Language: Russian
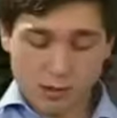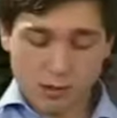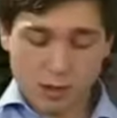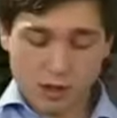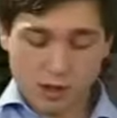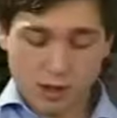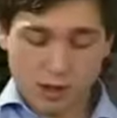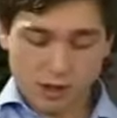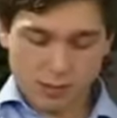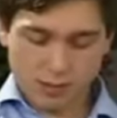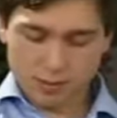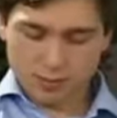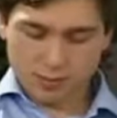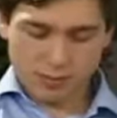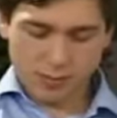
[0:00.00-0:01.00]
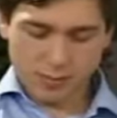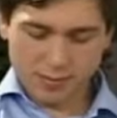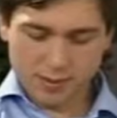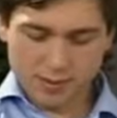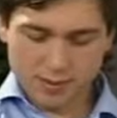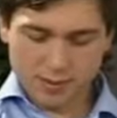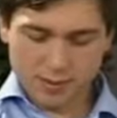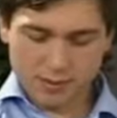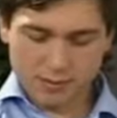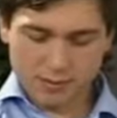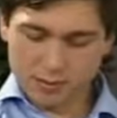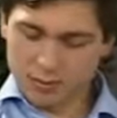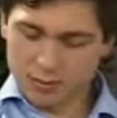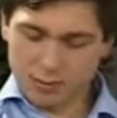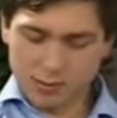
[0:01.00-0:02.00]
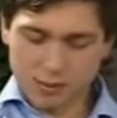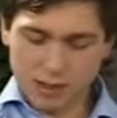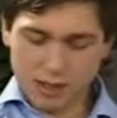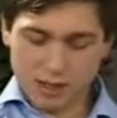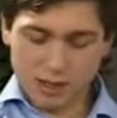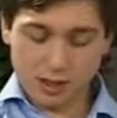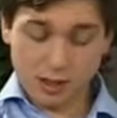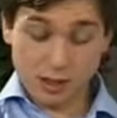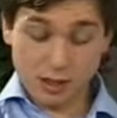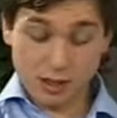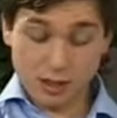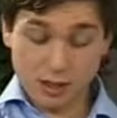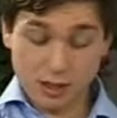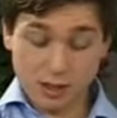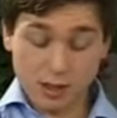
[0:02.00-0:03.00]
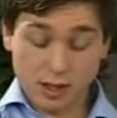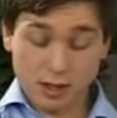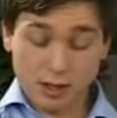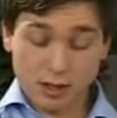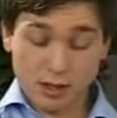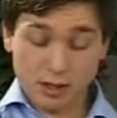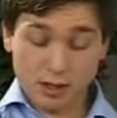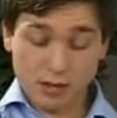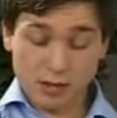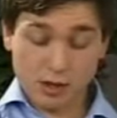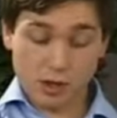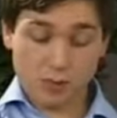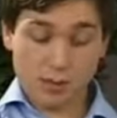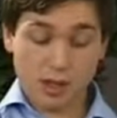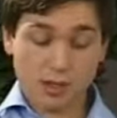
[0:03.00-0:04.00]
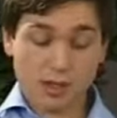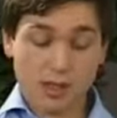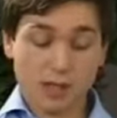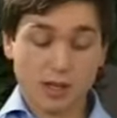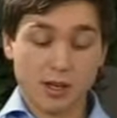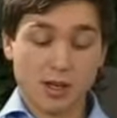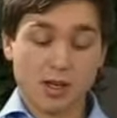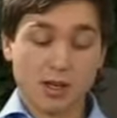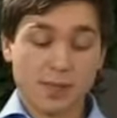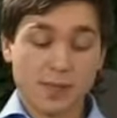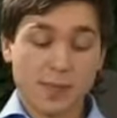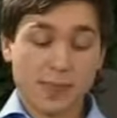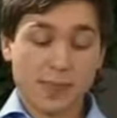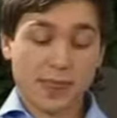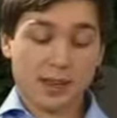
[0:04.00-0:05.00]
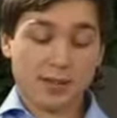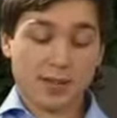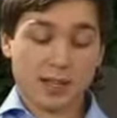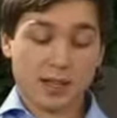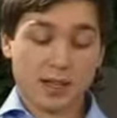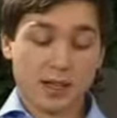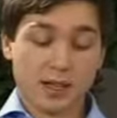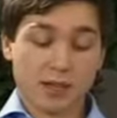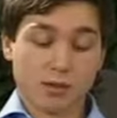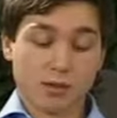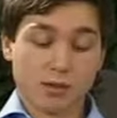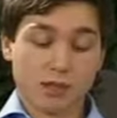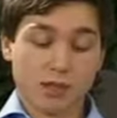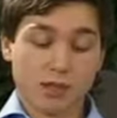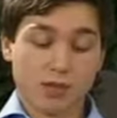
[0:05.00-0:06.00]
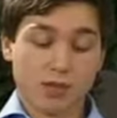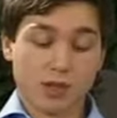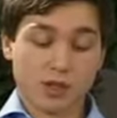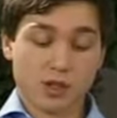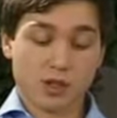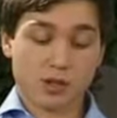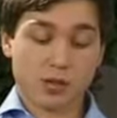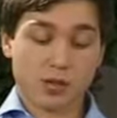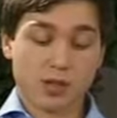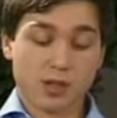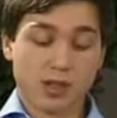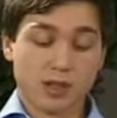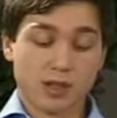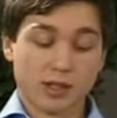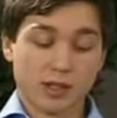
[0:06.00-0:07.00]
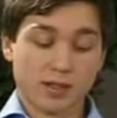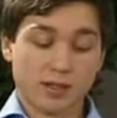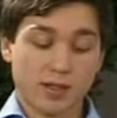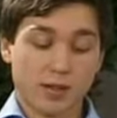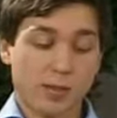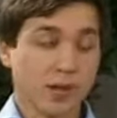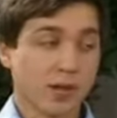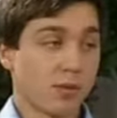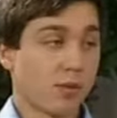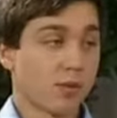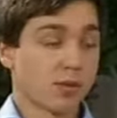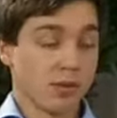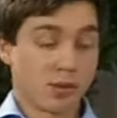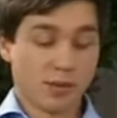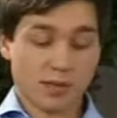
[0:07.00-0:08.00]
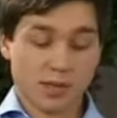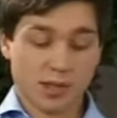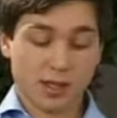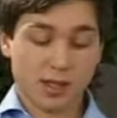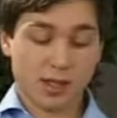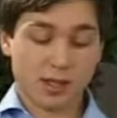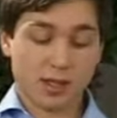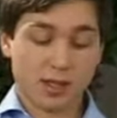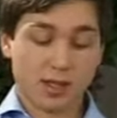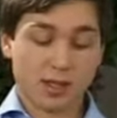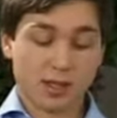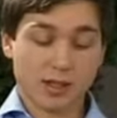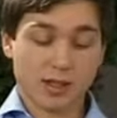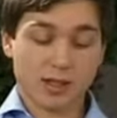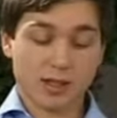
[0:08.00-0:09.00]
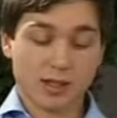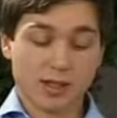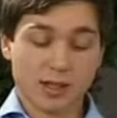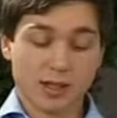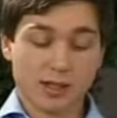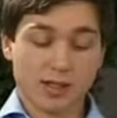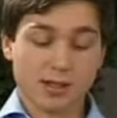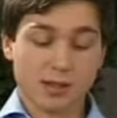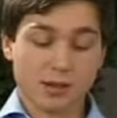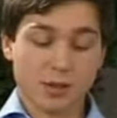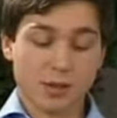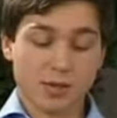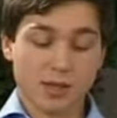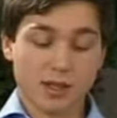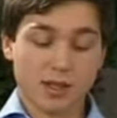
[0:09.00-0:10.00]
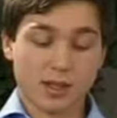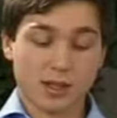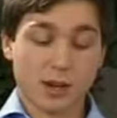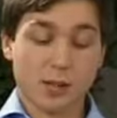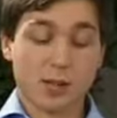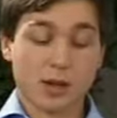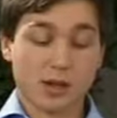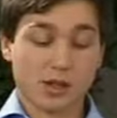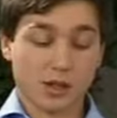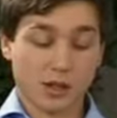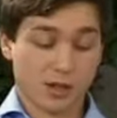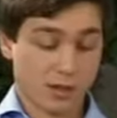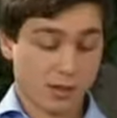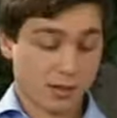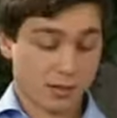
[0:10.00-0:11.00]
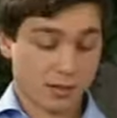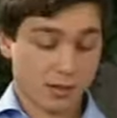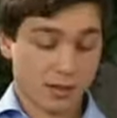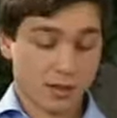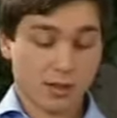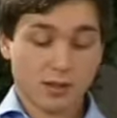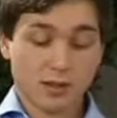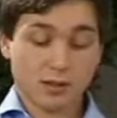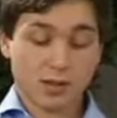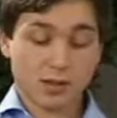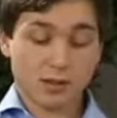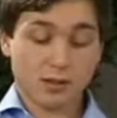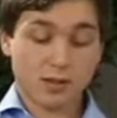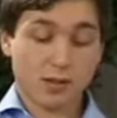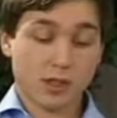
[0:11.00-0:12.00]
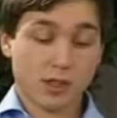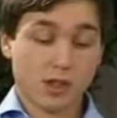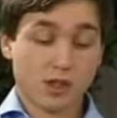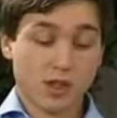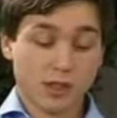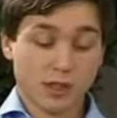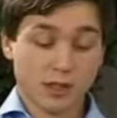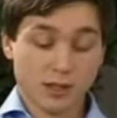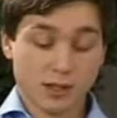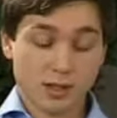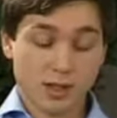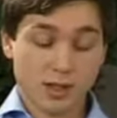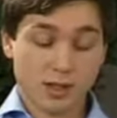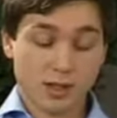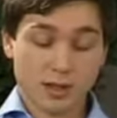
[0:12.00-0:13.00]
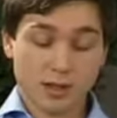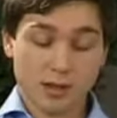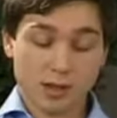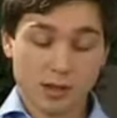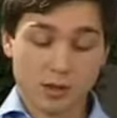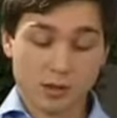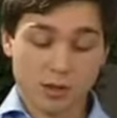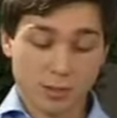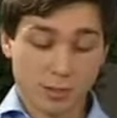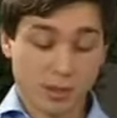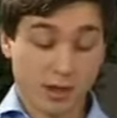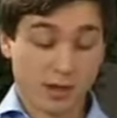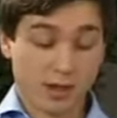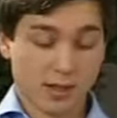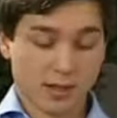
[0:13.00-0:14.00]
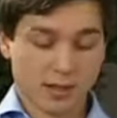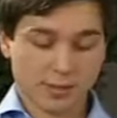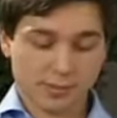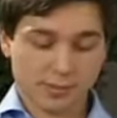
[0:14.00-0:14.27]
зачитаю, он длинный, конечно. Э, уважаемый Алексей Ильич, всегда рад услышать ваши доводы на современном русском языке, а не на староцерковной тарабарщине. Восхищаются зрители, говорят, что это прогресс.